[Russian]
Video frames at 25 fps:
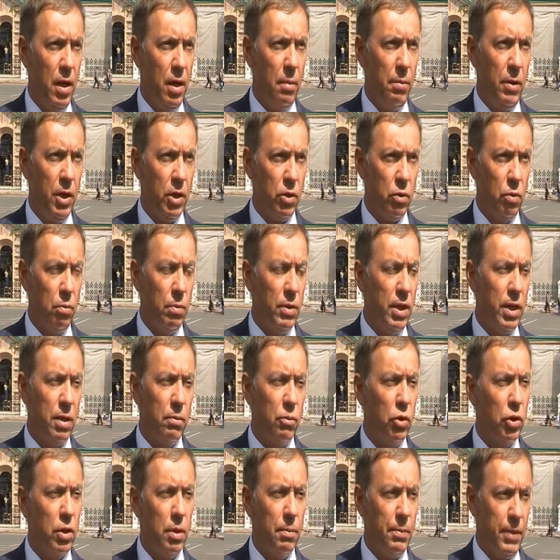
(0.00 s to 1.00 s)
поэтому мы
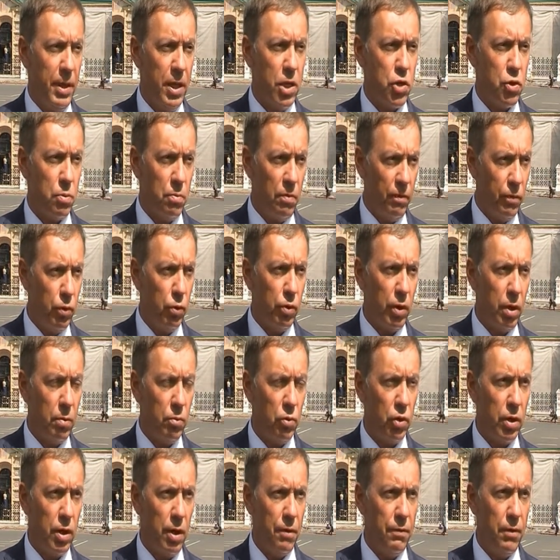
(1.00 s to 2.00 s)
работаем по нашему внутреннему
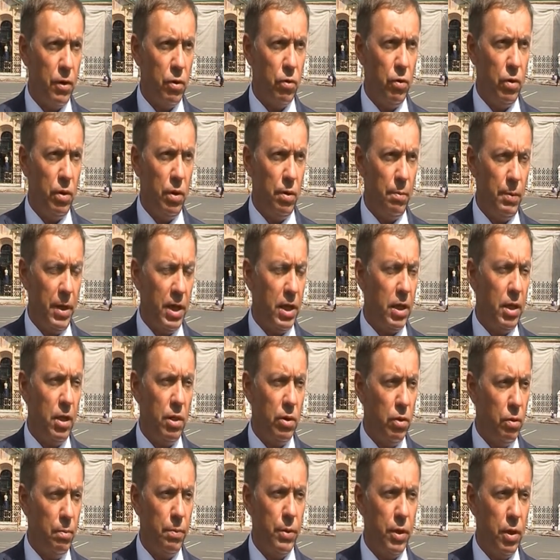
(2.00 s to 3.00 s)
графику и пока
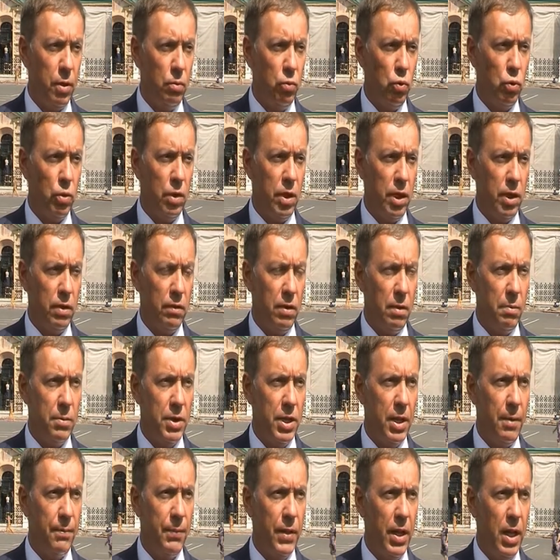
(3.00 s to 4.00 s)
идем по нему
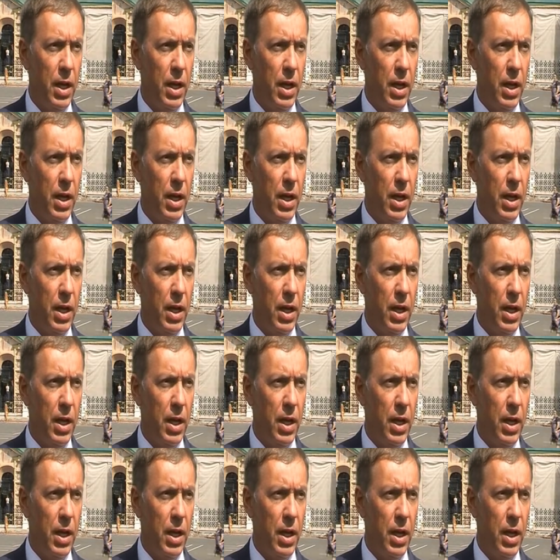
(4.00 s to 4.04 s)
укладываемся.